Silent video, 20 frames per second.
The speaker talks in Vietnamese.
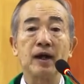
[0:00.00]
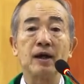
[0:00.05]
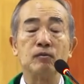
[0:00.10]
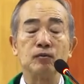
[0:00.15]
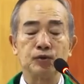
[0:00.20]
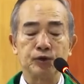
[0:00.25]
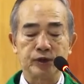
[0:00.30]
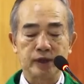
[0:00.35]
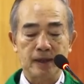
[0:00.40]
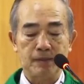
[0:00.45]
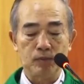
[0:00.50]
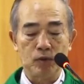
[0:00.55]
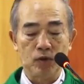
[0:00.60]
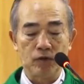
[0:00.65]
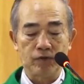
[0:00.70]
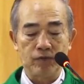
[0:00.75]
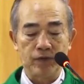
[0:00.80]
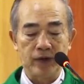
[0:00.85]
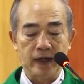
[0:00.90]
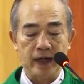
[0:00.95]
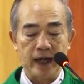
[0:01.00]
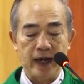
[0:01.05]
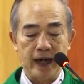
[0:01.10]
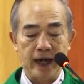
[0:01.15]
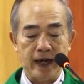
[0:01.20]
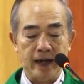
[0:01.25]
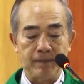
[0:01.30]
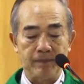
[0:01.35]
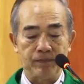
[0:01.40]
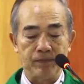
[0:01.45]
đồng Giám mục Việt
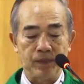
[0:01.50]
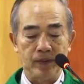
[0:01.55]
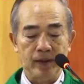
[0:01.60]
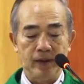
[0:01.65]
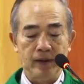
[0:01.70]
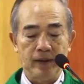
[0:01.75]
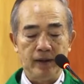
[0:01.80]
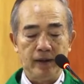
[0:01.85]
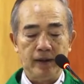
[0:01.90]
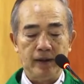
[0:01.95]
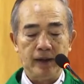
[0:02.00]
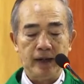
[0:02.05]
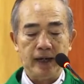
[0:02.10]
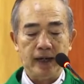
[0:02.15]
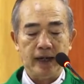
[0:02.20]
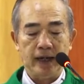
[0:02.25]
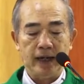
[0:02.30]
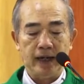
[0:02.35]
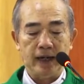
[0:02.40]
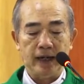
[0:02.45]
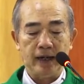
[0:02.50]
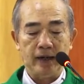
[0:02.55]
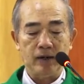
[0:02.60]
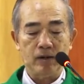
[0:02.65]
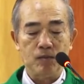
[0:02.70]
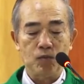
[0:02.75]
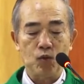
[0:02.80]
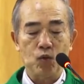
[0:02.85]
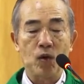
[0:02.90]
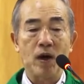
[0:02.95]
Nam ngày
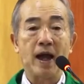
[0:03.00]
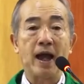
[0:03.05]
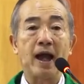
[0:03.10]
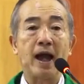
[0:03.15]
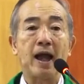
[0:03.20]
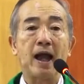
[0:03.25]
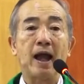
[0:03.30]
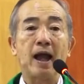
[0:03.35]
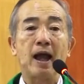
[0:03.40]
hôm qua